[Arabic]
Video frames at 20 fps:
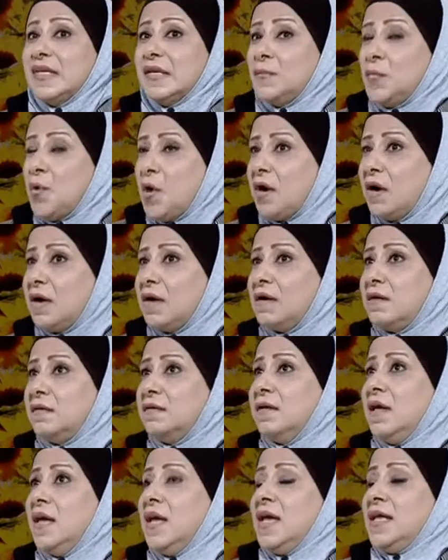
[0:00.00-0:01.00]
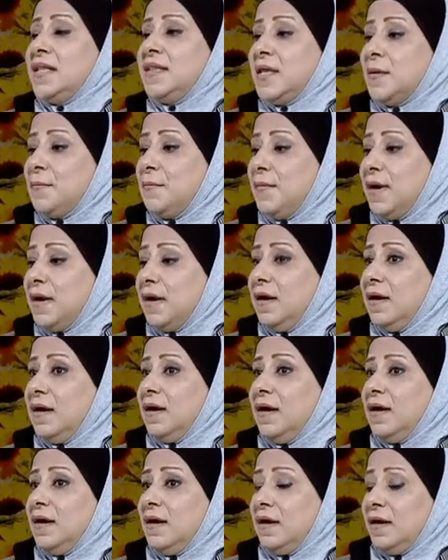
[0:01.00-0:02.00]
مؤخرا تم
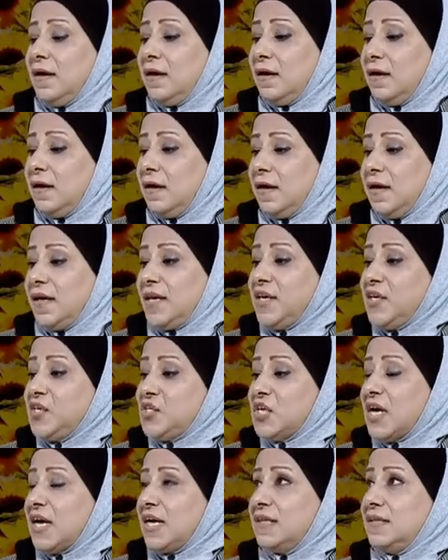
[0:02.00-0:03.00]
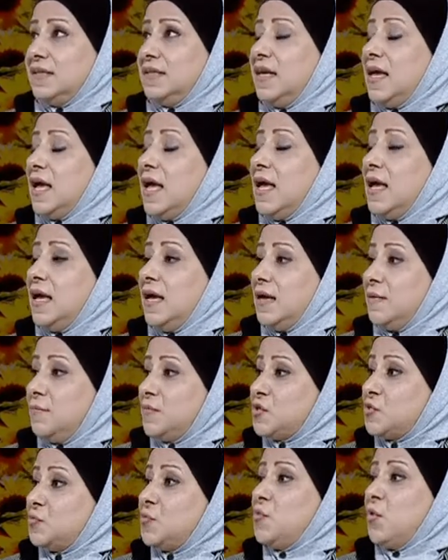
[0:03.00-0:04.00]
آه، ايجاد
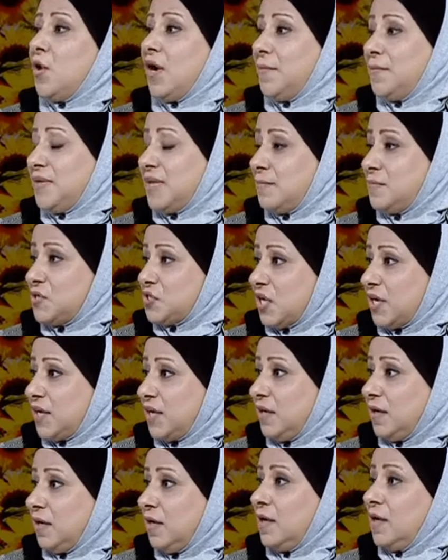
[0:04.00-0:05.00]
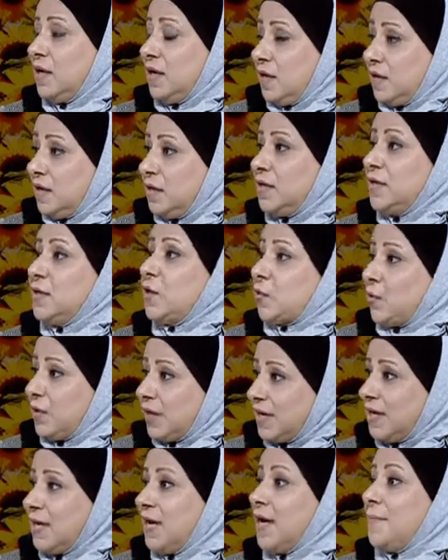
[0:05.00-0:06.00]
مجموعه من المشاريع اللي نقول
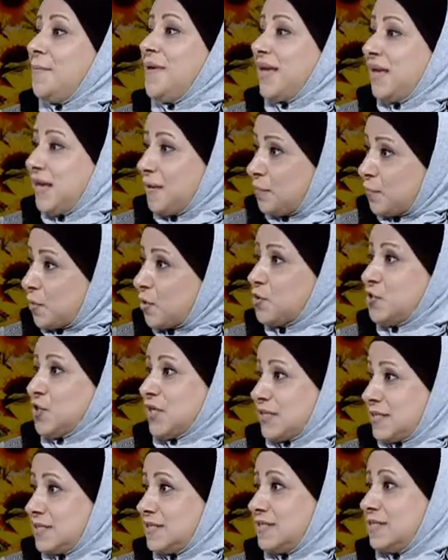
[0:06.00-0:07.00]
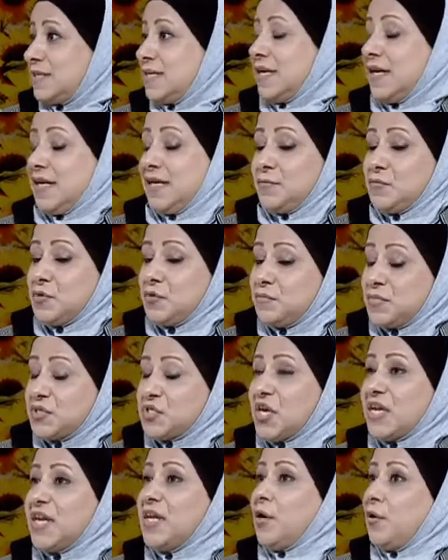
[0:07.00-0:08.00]
انها ميجا بروجكتس يعني نعم.
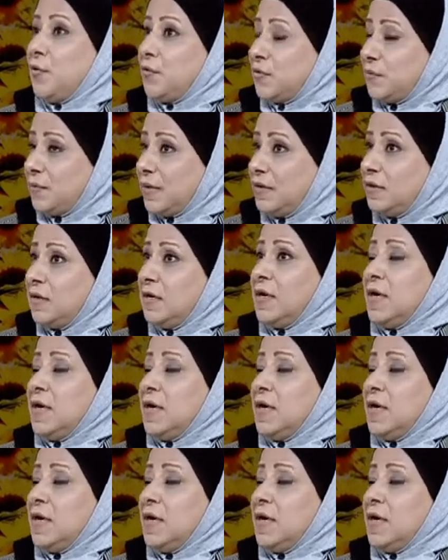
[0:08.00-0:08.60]
مشاريع عظمى